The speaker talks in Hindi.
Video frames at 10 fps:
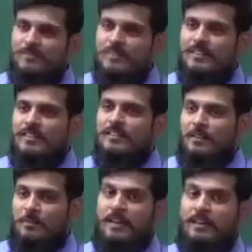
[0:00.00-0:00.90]
समझ
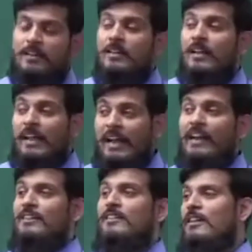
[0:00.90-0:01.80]
आए एंड
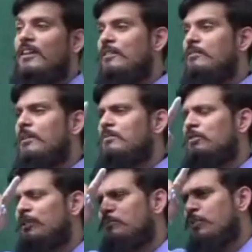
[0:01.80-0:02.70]
लगभग मुझे
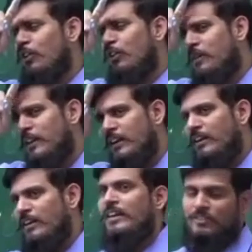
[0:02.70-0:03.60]
पूरे ऑल ओवर
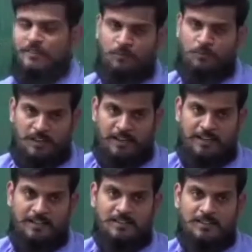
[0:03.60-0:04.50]
इंडिया से फोन आए
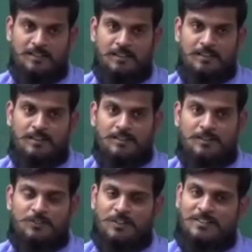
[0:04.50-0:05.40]
कि सर
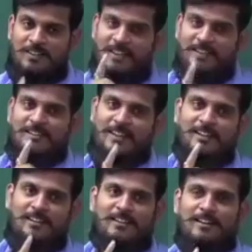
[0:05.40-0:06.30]
ये कैटेगरी
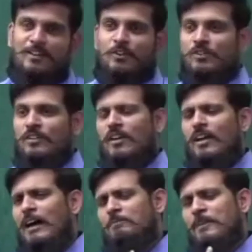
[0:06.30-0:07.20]
का क्वेश्चन
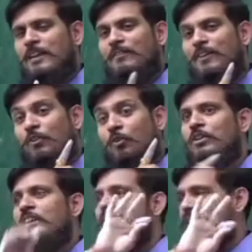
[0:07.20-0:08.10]
आपके अलावा कोई नहीं
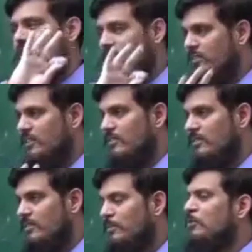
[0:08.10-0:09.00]
करा सकता
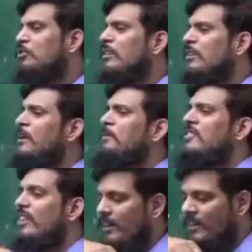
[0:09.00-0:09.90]
मतलब उस लेवल पर
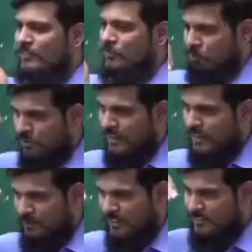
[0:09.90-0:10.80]
जाने का सोच एक होता है
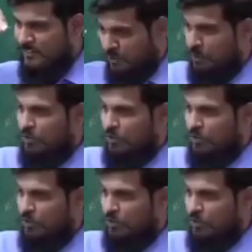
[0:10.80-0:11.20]
ना सोच